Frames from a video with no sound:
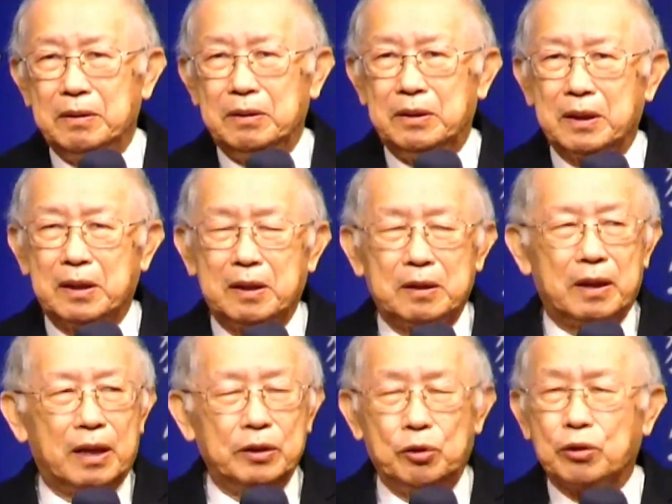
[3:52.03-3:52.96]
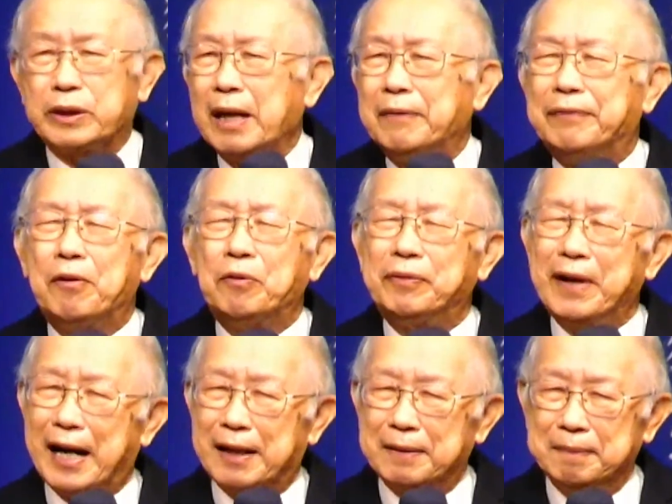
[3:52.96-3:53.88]
这个有伤风
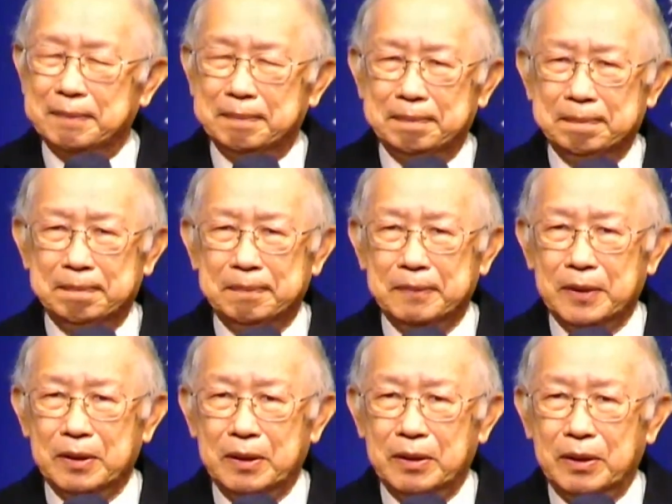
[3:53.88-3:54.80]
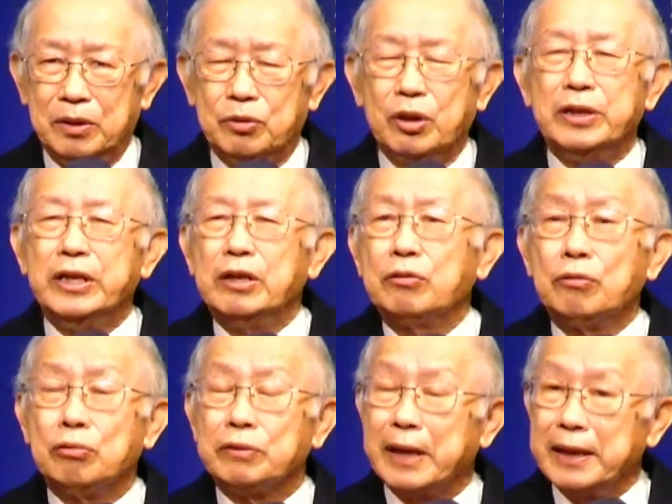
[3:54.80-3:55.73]
化，所以基督
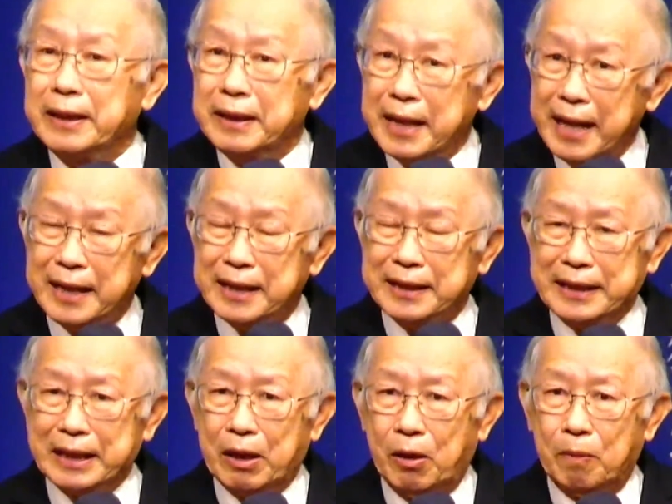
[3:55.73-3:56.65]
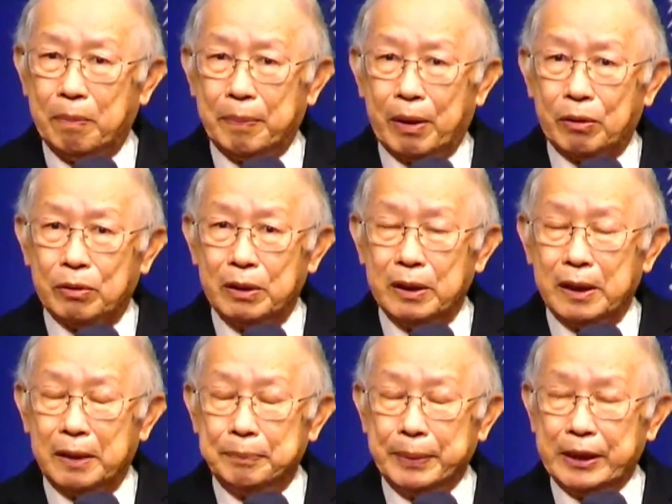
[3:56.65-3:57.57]
徒在那个时候，保
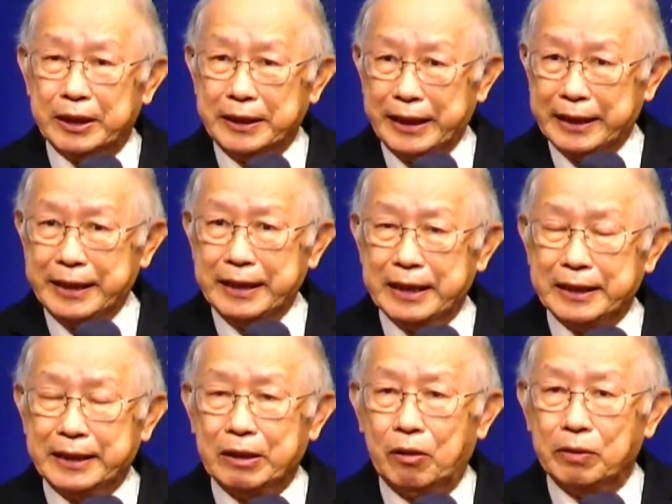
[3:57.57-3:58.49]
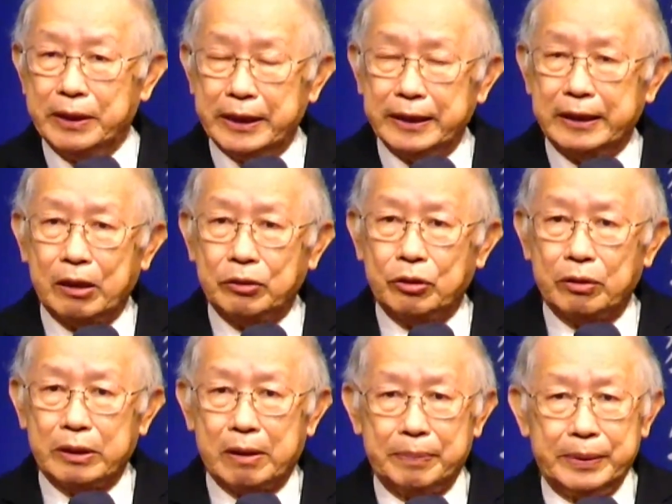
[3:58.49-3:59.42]
呃彼得写信的时候，已经遭受
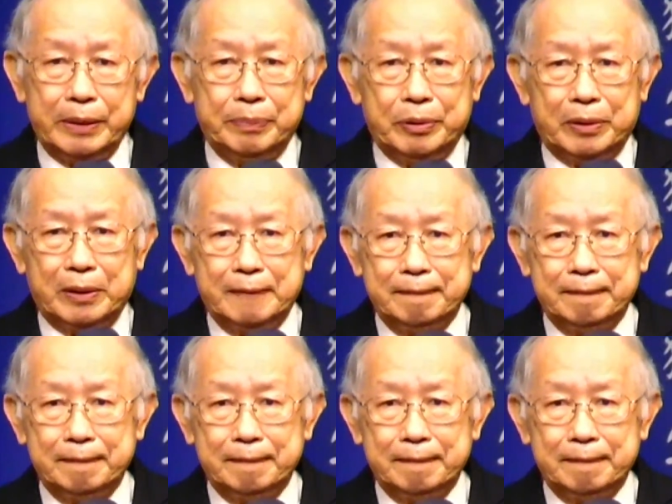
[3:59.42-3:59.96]
到逼迫。